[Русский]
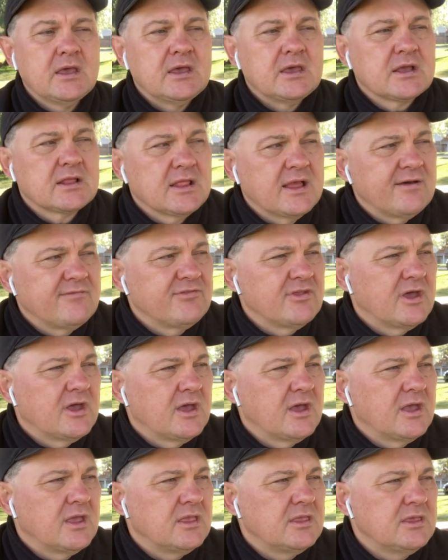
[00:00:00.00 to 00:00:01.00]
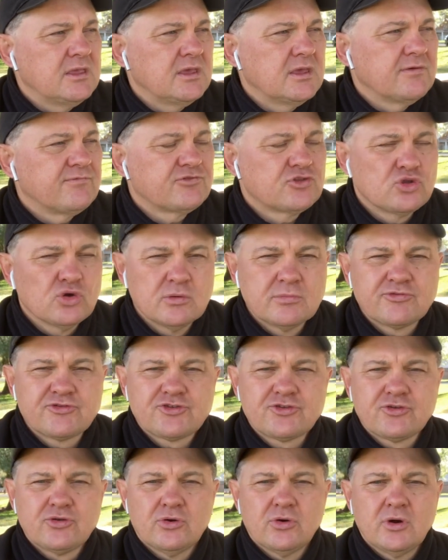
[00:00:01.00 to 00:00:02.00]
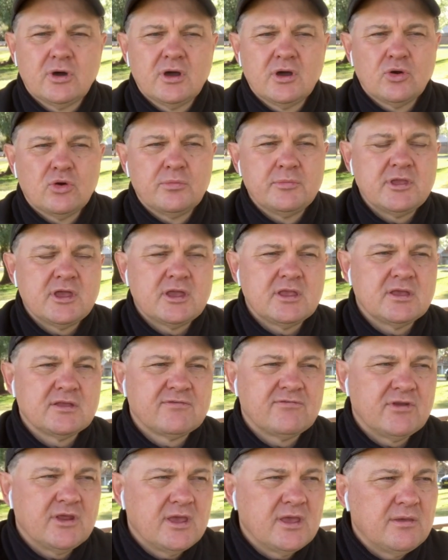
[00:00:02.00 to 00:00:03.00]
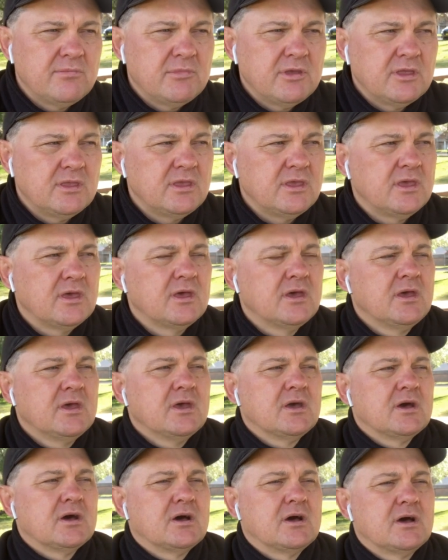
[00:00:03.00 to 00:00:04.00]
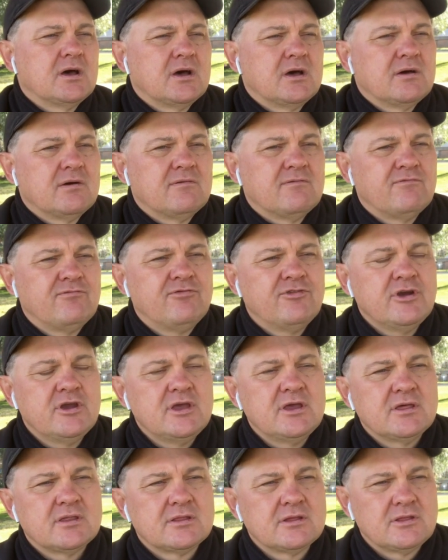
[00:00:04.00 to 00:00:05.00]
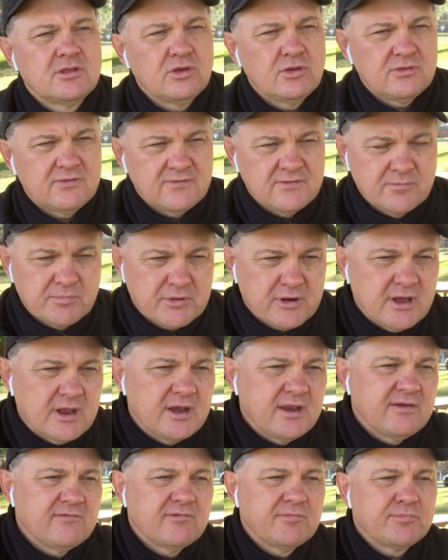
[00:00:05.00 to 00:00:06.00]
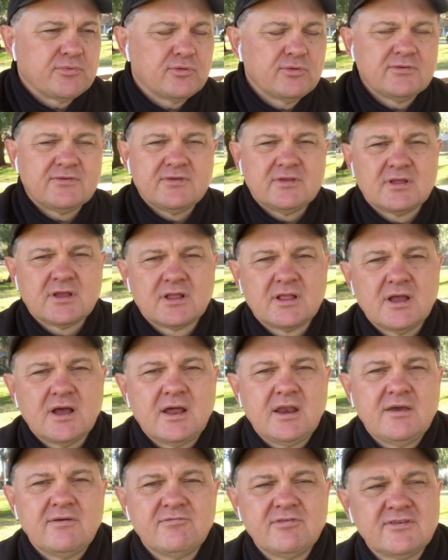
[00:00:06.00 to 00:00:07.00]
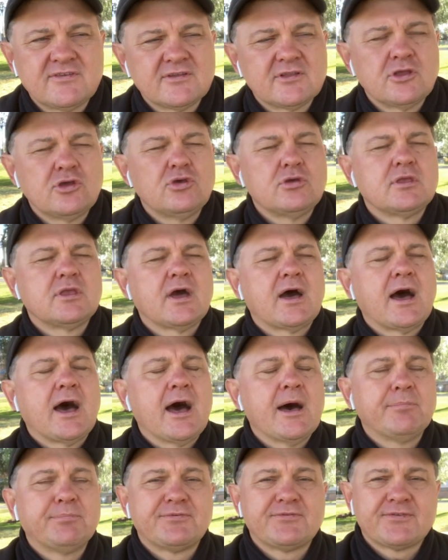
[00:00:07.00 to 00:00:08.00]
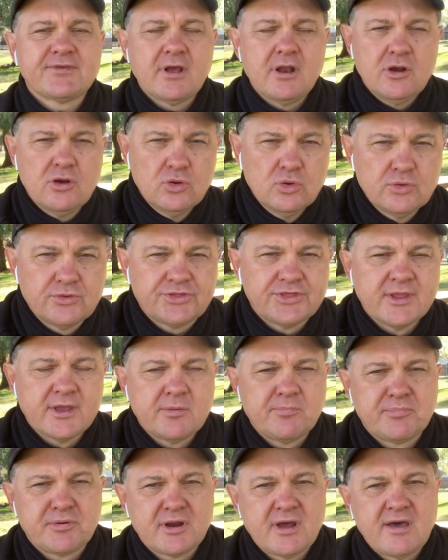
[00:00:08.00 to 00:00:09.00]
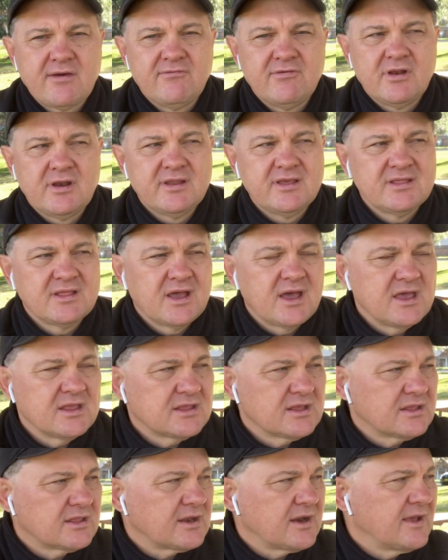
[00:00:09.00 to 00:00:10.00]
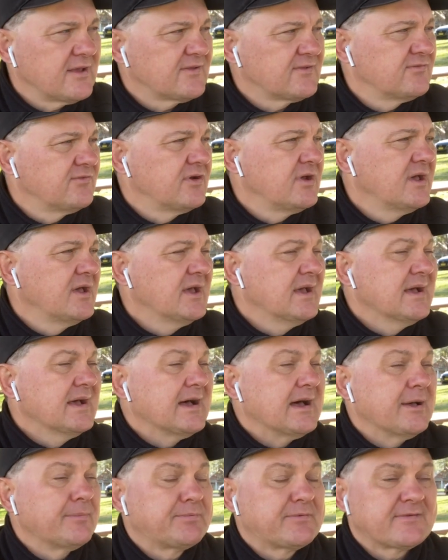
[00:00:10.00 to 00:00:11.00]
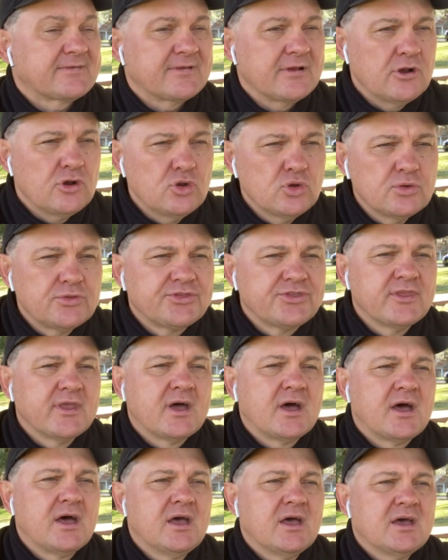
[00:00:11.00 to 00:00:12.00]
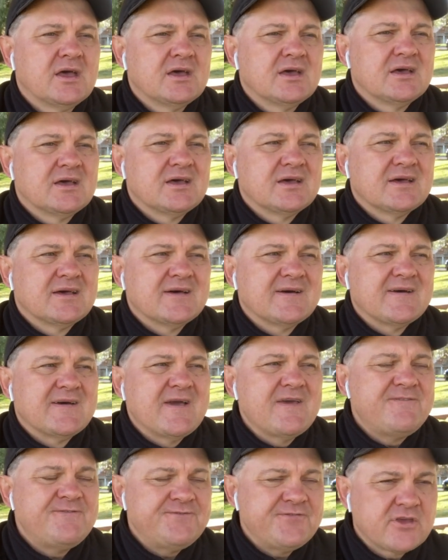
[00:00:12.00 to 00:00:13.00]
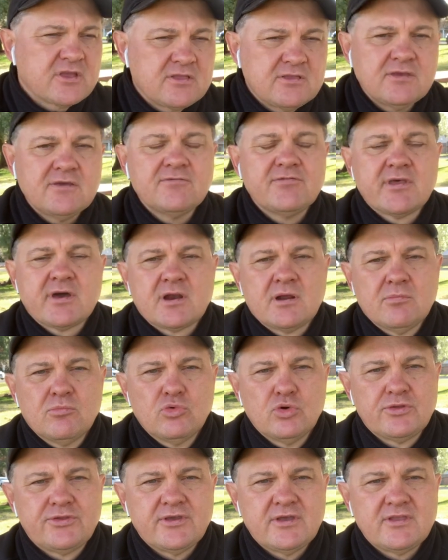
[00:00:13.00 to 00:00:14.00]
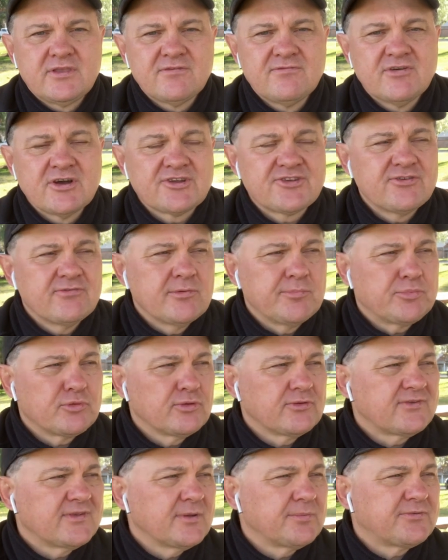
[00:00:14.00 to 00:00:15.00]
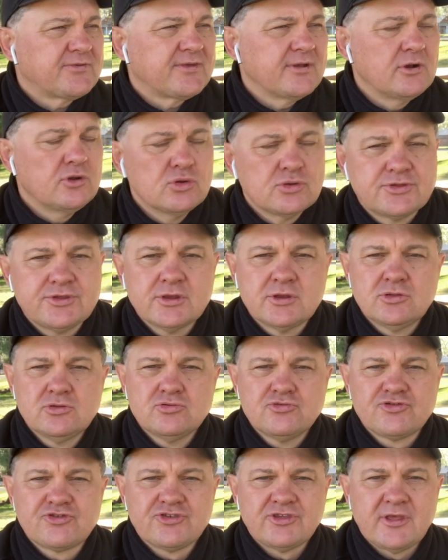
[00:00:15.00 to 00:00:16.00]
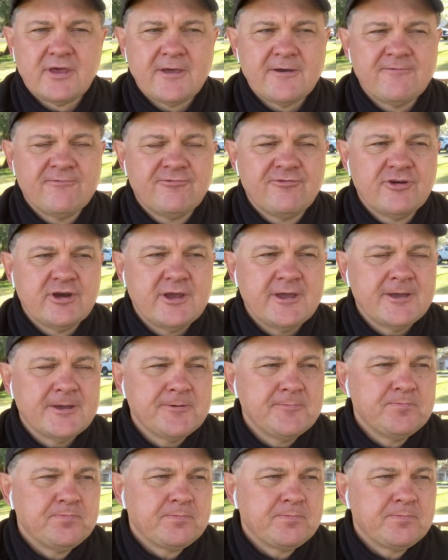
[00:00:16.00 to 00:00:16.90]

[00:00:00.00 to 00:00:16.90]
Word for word: И главное не в том, что у меня нет времени, а, вы задаете неправильные вопросы и так далее. Вы задаете абсолютно правильные. На этот раз вы абсолютно эффективно работаете. Ваши вопросы абсолютно нужные. Вы